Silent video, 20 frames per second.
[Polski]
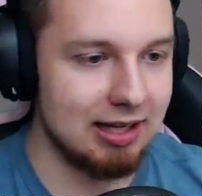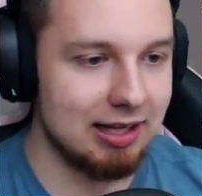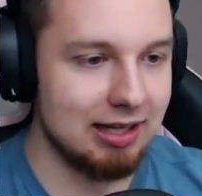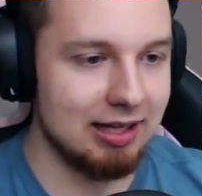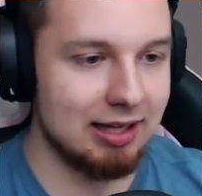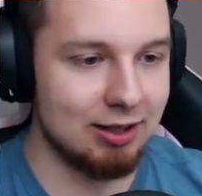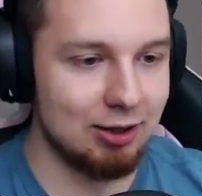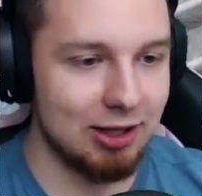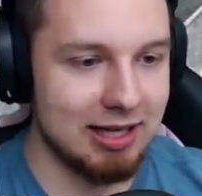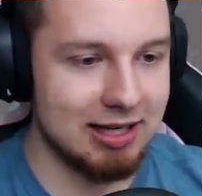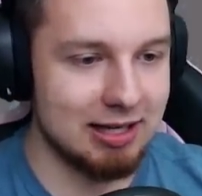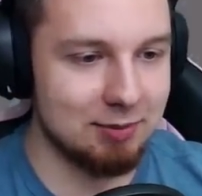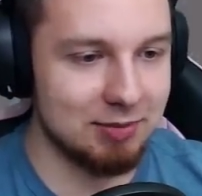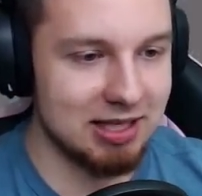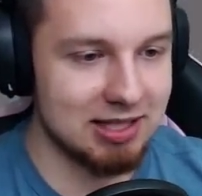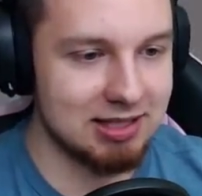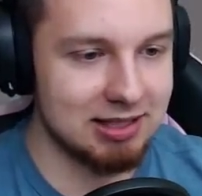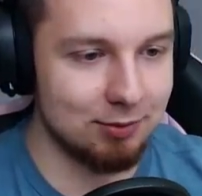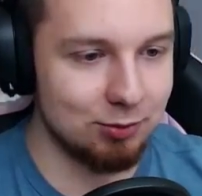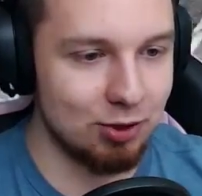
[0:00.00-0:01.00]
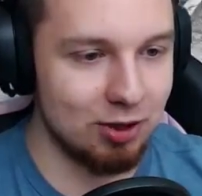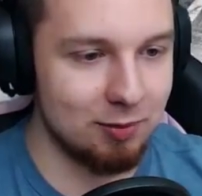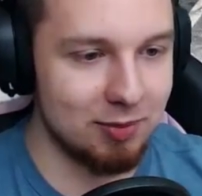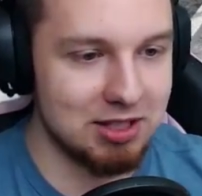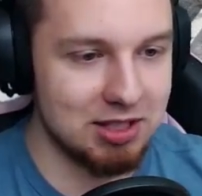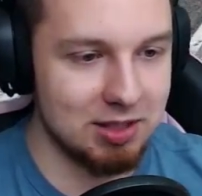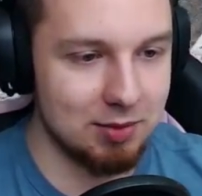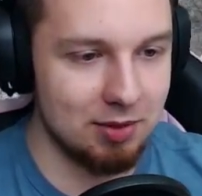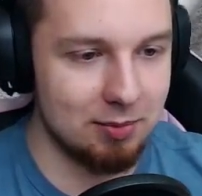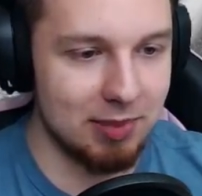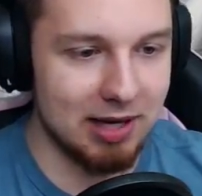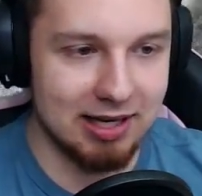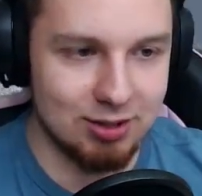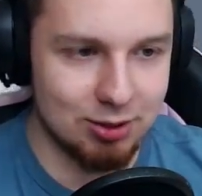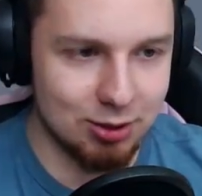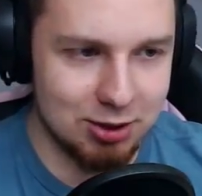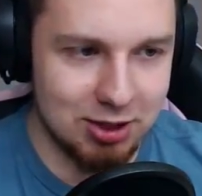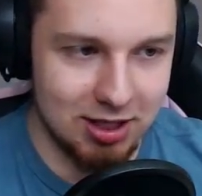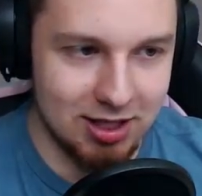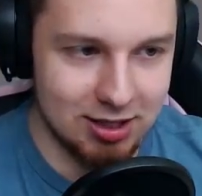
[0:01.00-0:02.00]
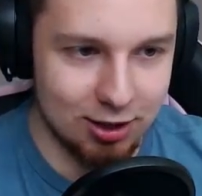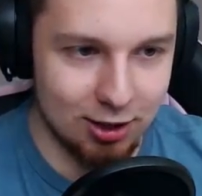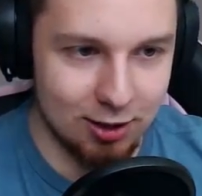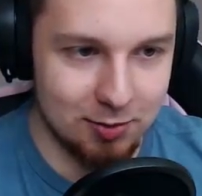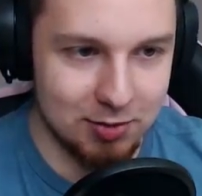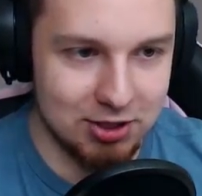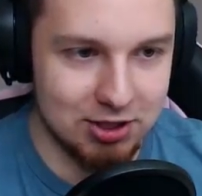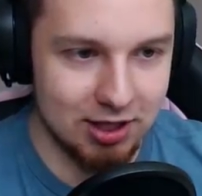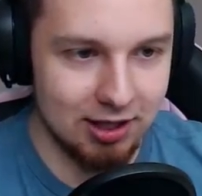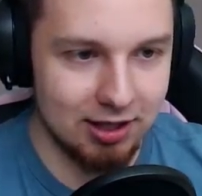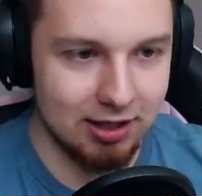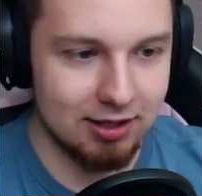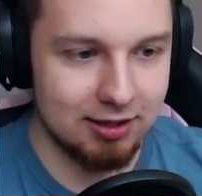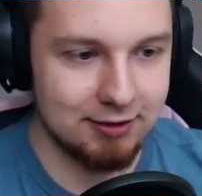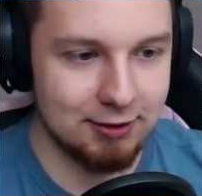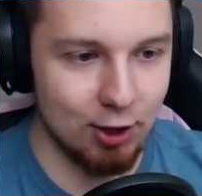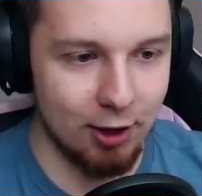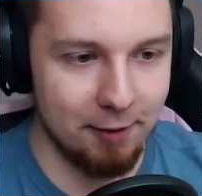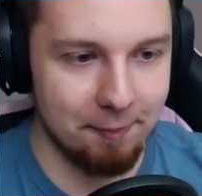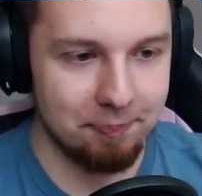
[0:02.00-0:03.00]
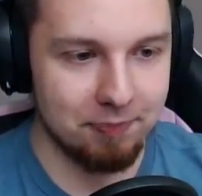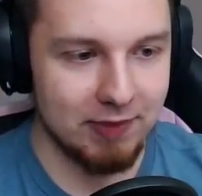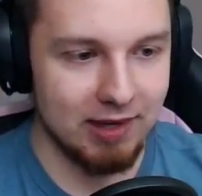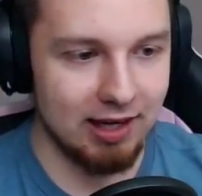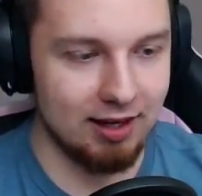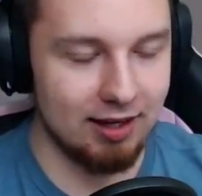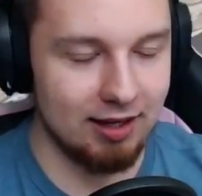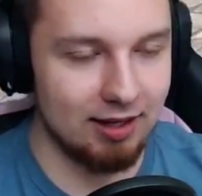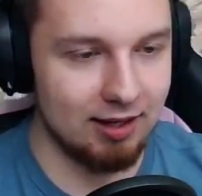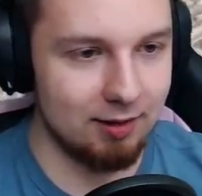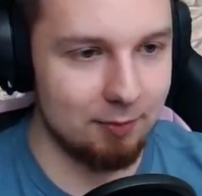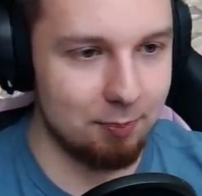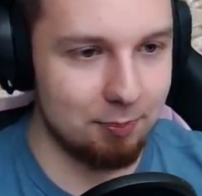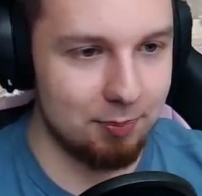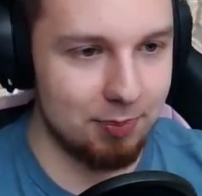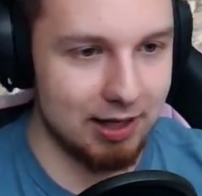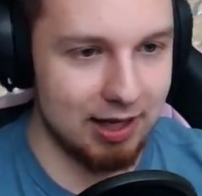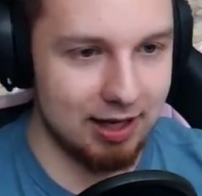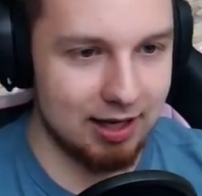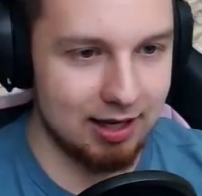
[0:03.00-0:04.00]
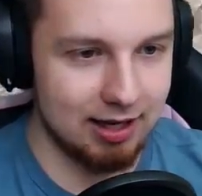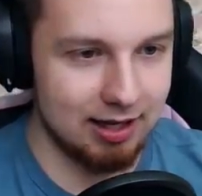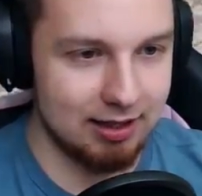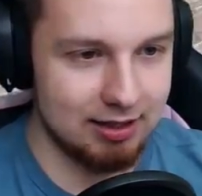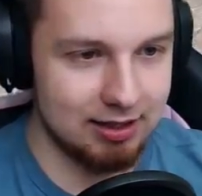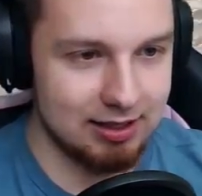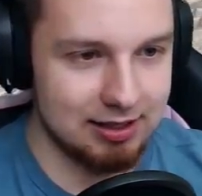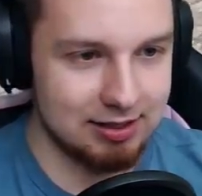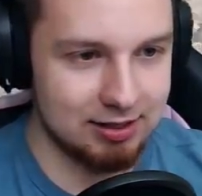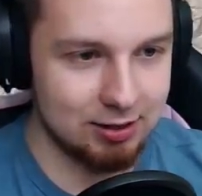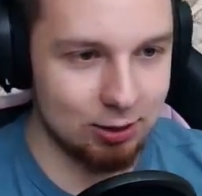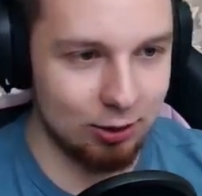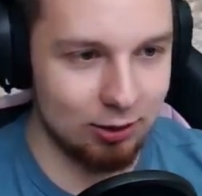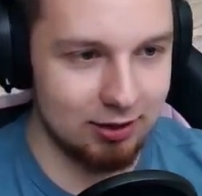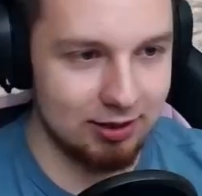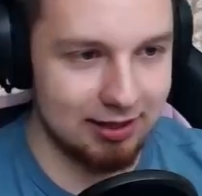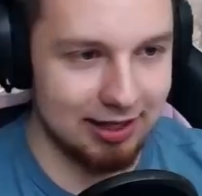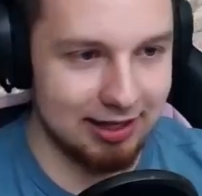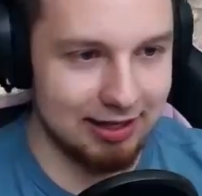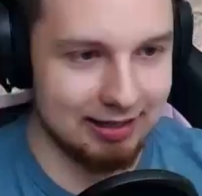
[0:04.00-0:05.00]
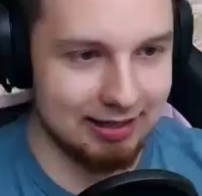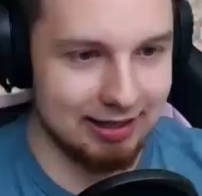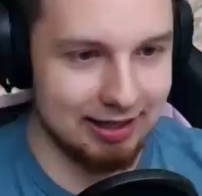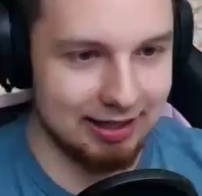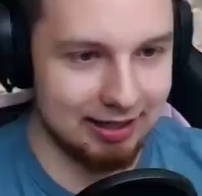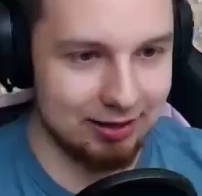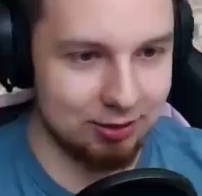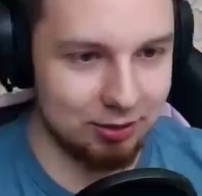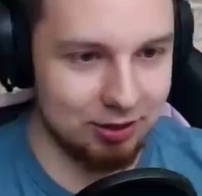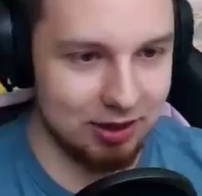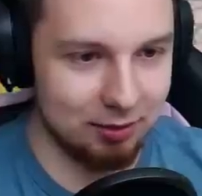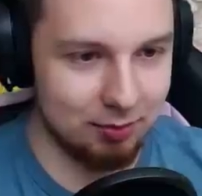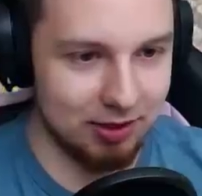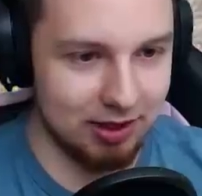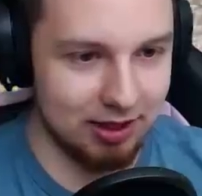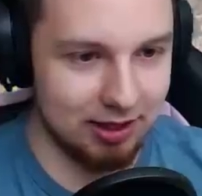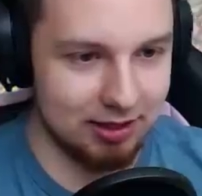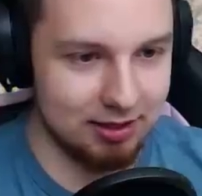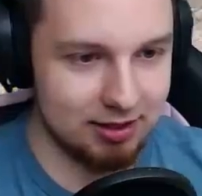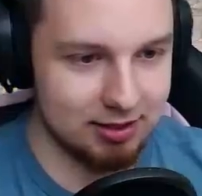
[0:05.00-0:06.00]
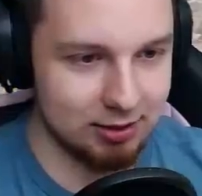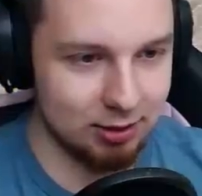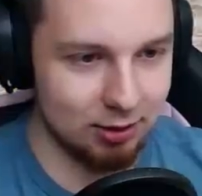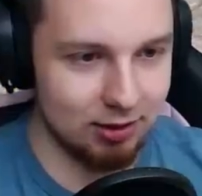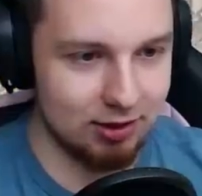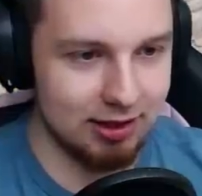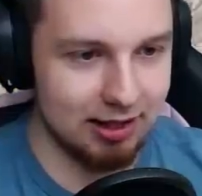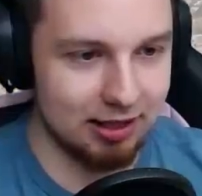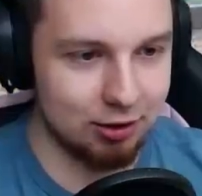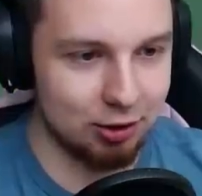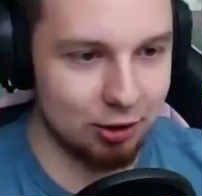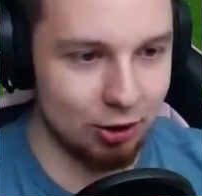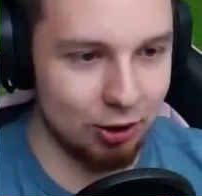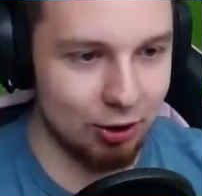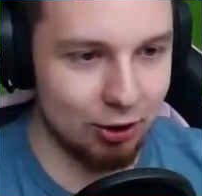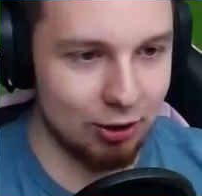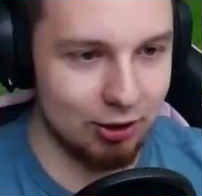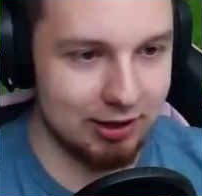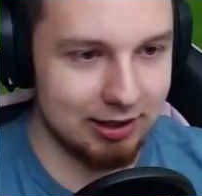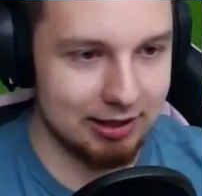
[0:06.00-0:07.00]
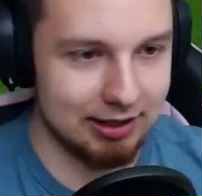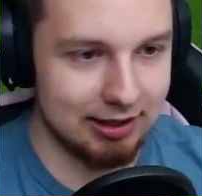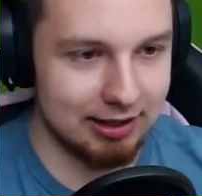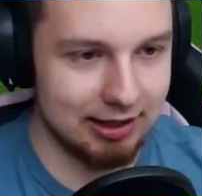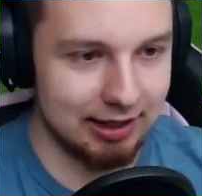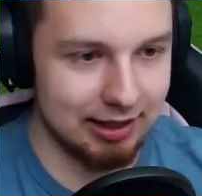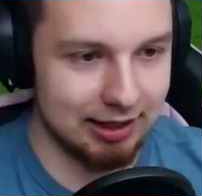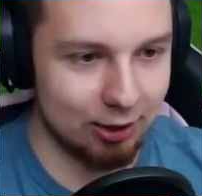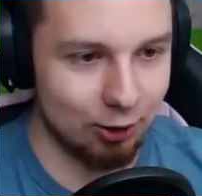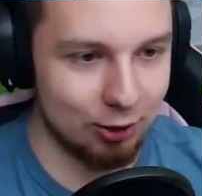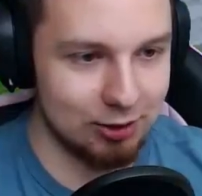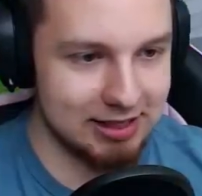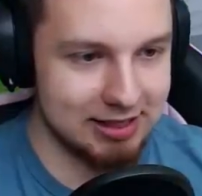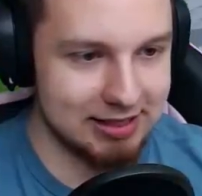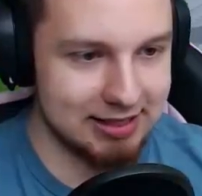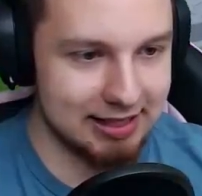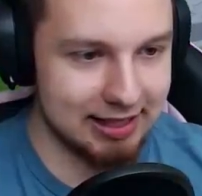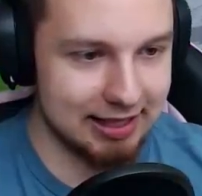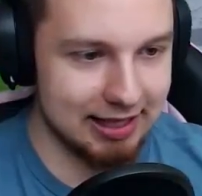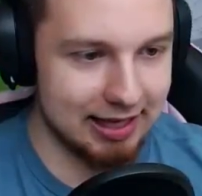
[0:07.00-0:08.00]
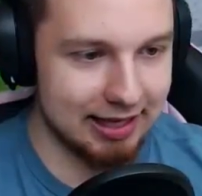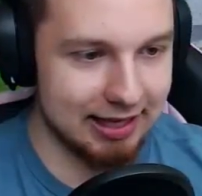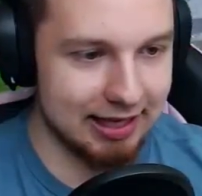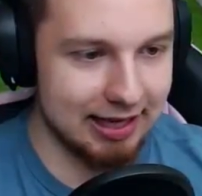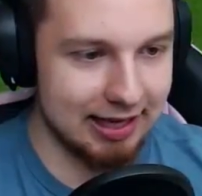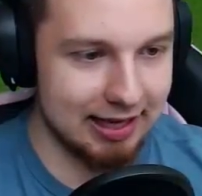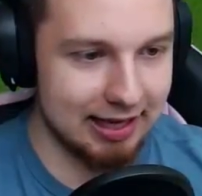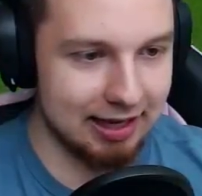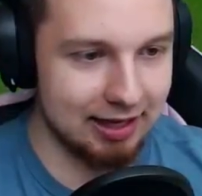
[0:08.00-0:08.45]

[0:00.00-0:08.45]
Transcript: e, kolejnym testem, który będziemy bardzo chcieli zrobić to e, Pagani Zonda, nie, to nie Pagani Zonda, to e, konizek Agera